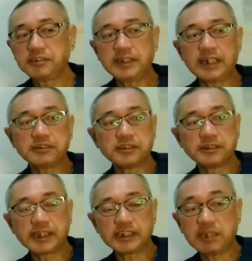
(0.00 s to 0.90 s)
そうなる
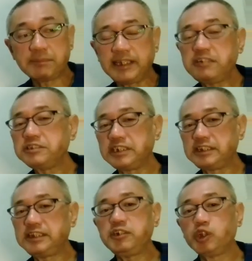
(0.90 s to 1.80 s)
と、例えば育
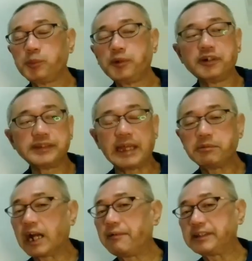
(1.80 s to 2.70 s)
児っていうのもだ
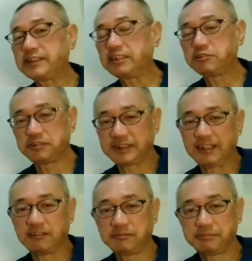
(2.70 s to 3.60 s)
いぶ変わってくるん
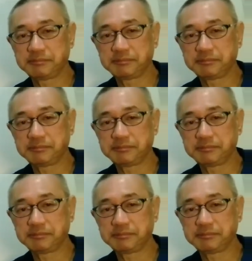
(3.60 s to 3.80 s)
だよ。